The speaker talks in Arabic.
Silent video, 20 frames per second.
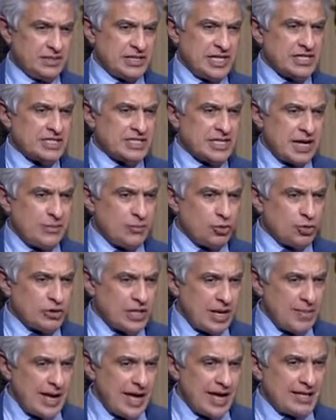بتصنع
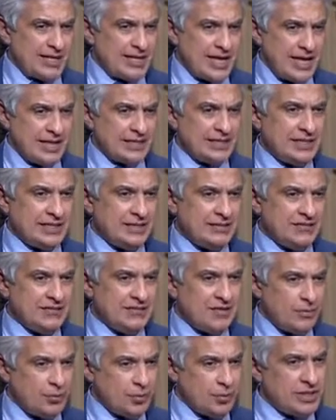مجتمعك يعني
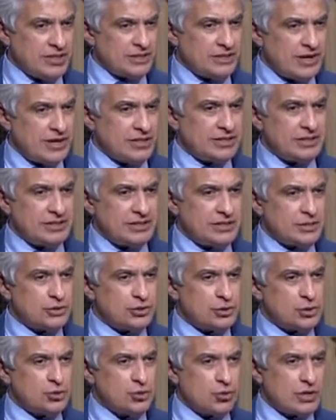فممكن تقضي
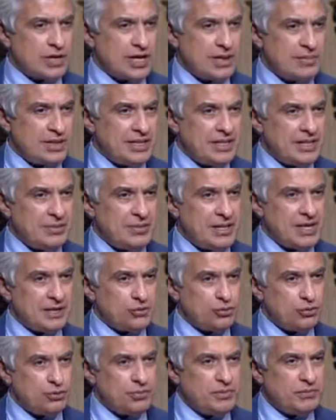ست شهور كامل انما
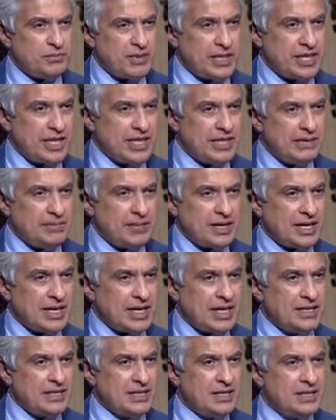ياخدوك من مكان
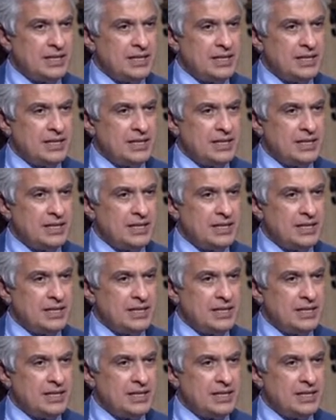لمكان